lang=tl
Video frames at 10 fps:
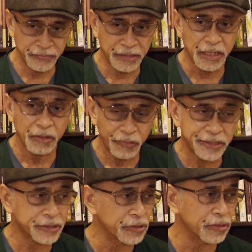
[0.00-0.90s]
Isang
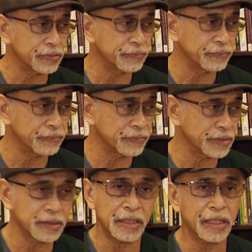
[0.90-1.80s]
question,
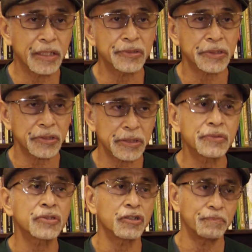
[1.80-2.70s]
hindi nila gusto
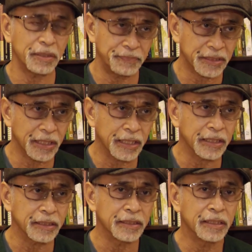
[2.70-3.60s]
sagot ko,
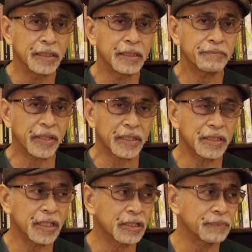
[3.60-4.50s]
pipisilin. Pag
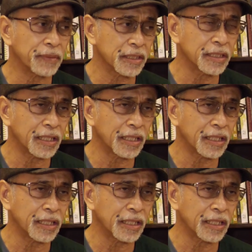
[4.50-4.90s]
hindi pa rin